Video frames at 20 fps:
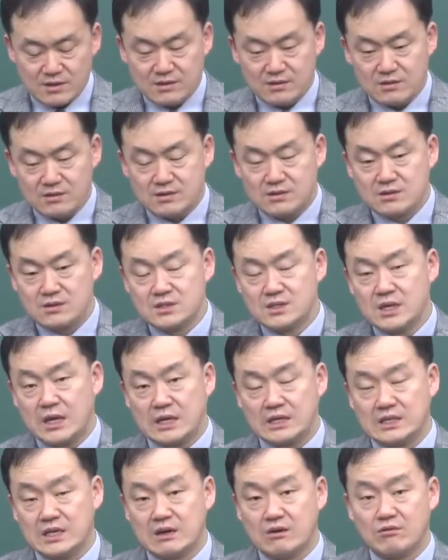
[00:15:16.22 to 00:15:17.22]
그렇지
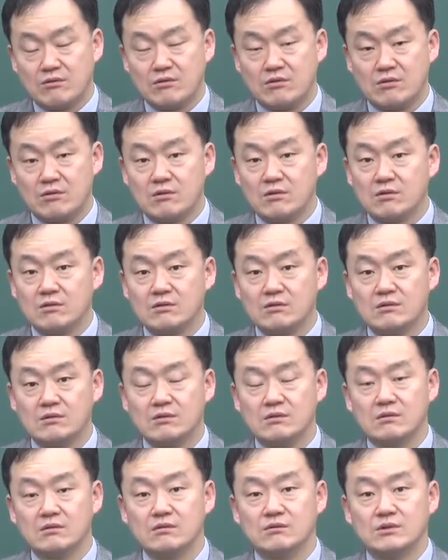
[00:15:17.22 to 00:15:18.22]

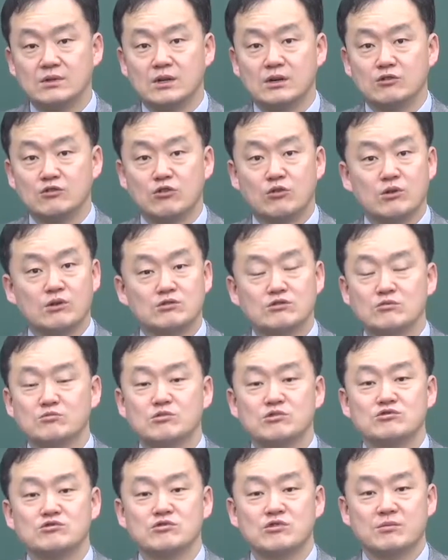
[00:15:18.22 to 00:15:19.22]
아니하고는 우리가 교회를
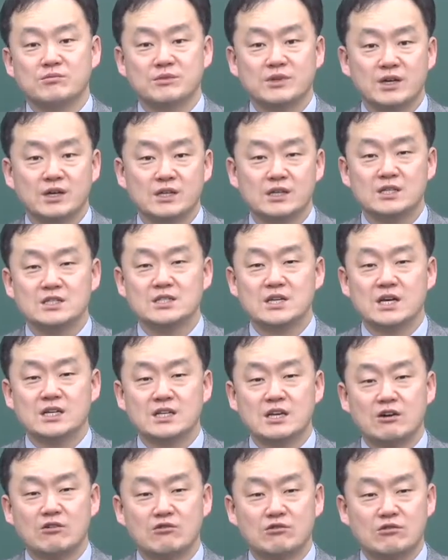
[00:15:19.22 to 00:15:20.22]
섬길 수가 없다. 그렇지
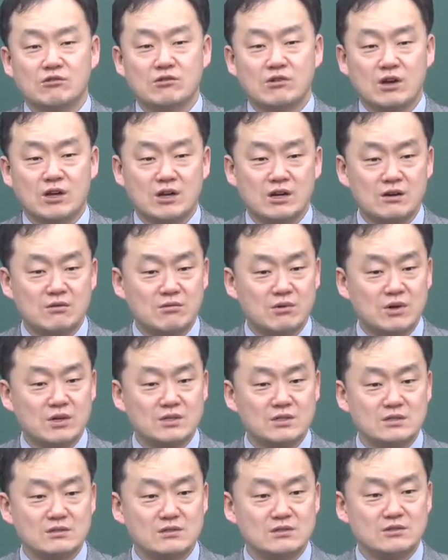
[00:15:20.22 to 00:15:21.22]
아니하고는 하나님
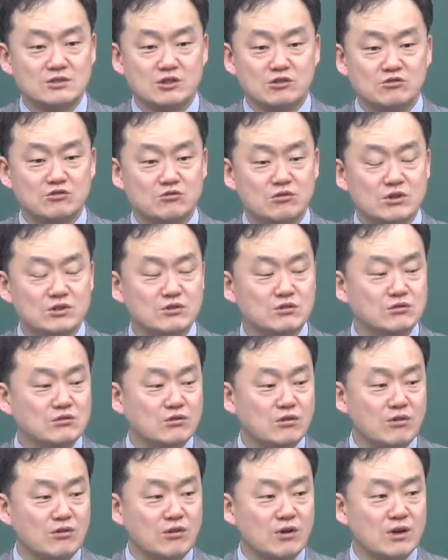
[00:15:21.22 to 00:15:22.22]
원하시는 전도와
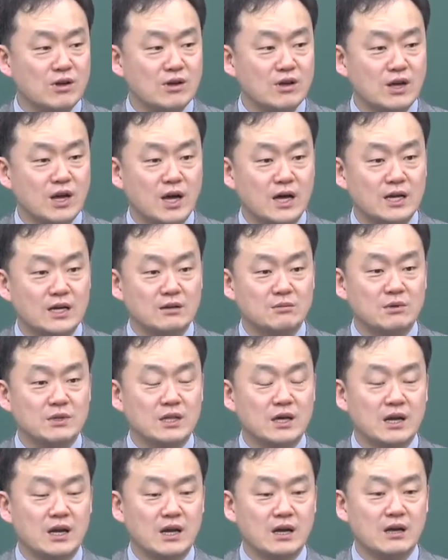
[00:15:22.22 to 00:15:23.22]
선교, 하나님의
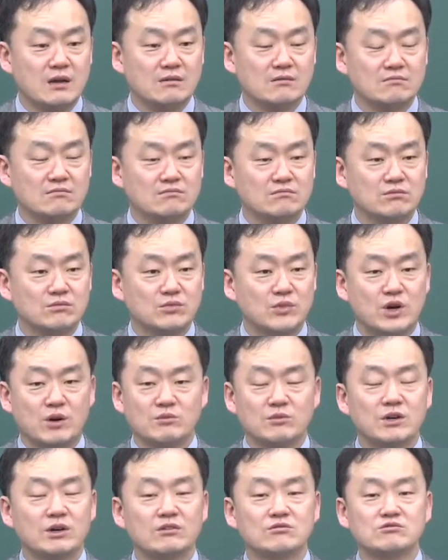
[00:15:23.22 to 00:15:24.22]
나라 음,
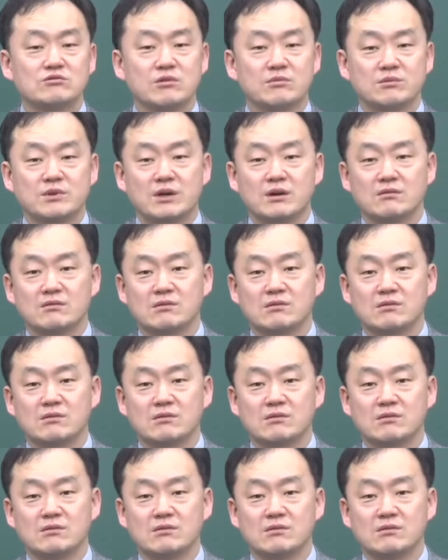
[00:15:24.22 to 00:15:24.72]
감당할 수가 없다.